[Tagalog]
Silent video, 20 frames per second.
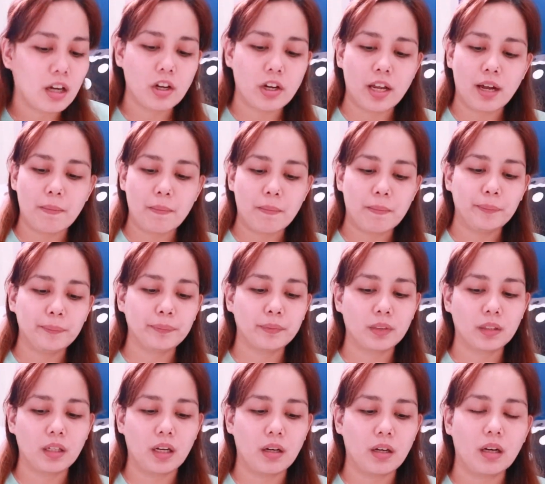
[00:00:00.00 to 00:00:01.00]
ako ng
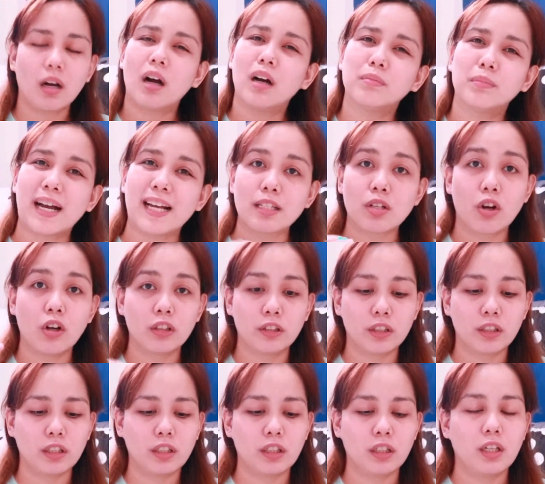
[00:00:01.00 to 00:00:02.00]
uh, mask
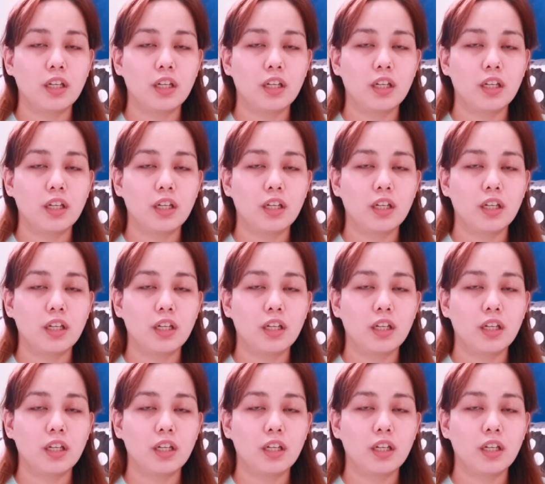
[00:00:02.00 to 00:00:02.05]
holder.